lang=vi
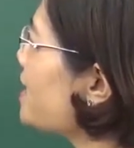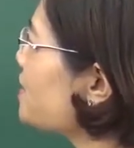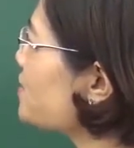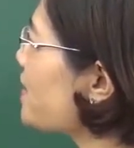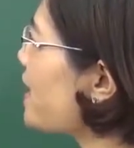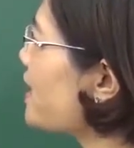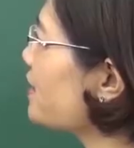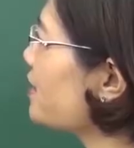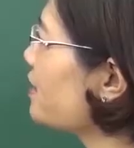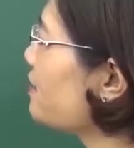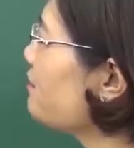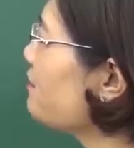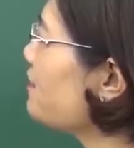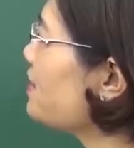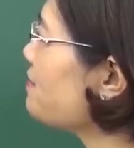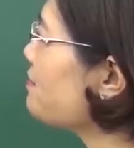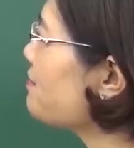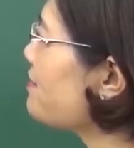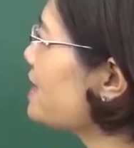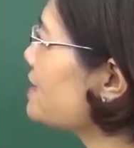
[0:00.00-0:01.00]
đe dọa đến
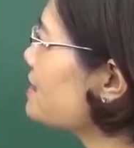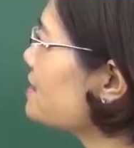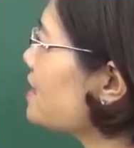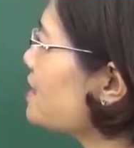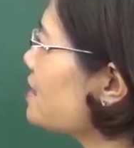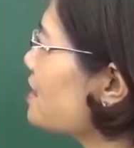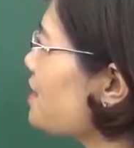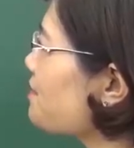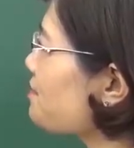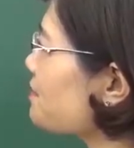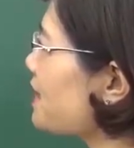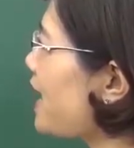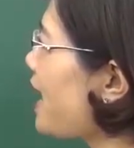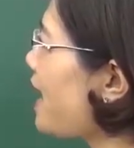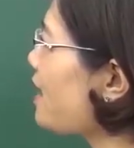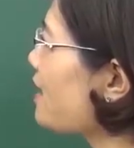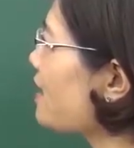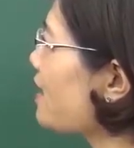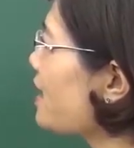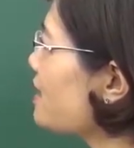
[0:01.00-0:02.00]
vận mệnh dân tộc
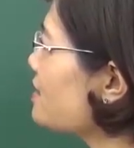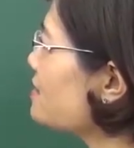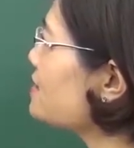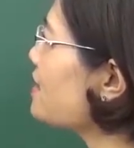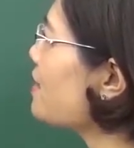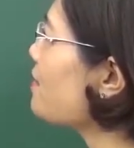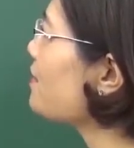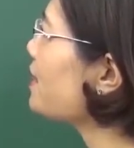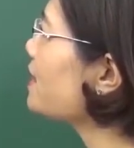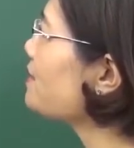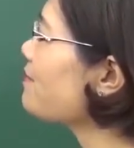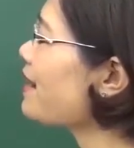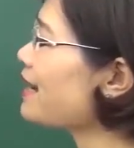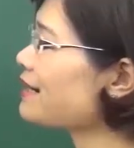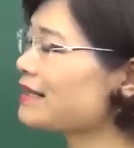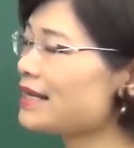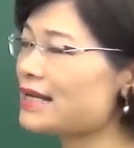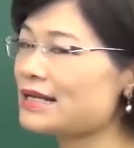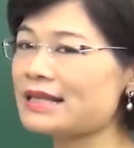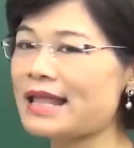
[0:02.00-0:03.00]
ta ngay sau cách
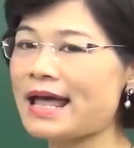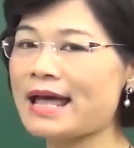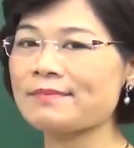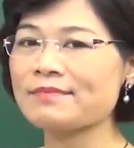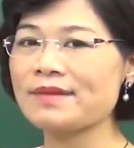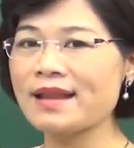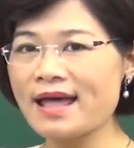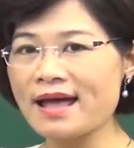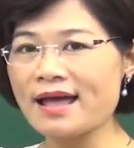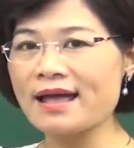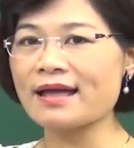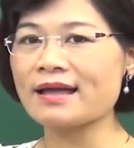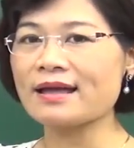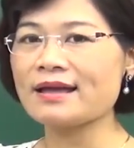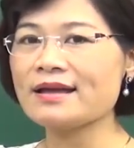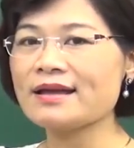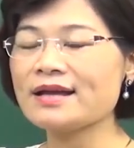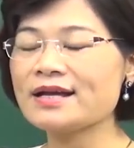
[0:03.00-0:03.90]
mạng tháng 8 là